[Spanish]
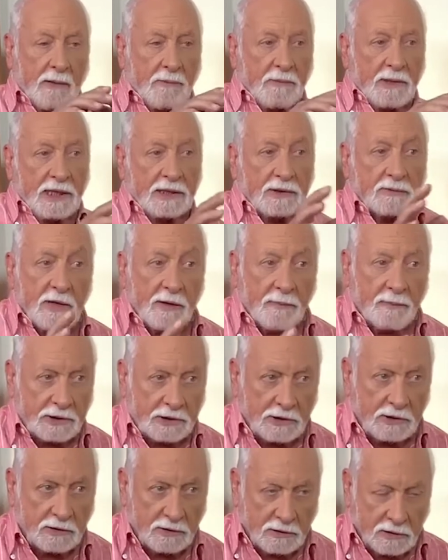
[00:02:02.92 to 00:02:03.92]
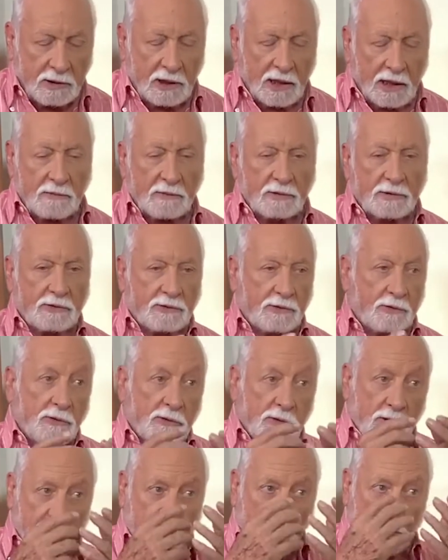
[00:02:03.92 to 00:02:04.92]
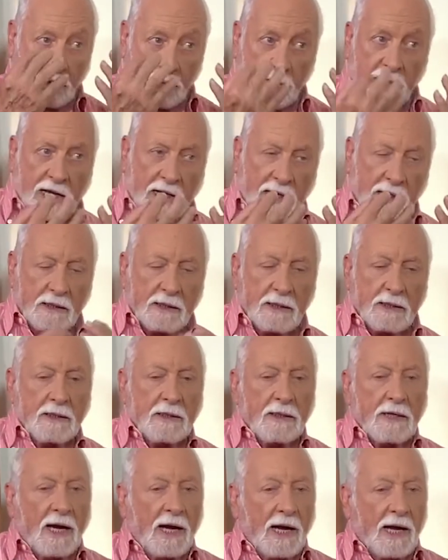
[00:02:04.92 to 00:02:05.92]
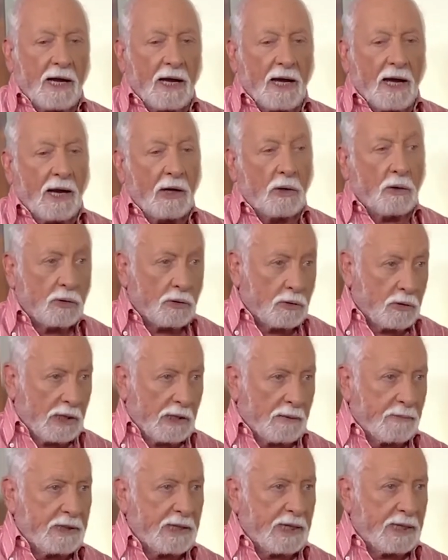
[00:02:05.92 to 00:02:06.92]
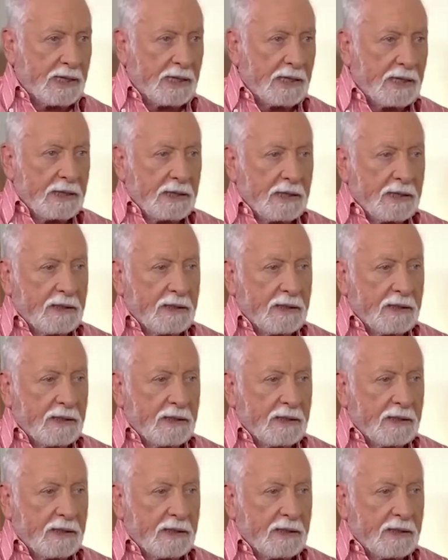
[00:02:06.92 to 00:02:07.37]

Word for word: mirada es una expresión, digamos, todo lo que rodea al ojo, a la mirada,